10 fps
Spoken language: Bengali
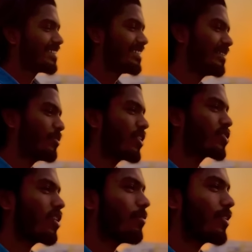জীবনে
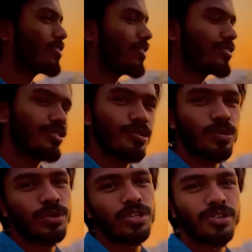সফলতা অর্জন
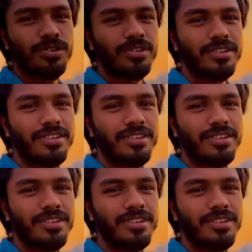করব তখন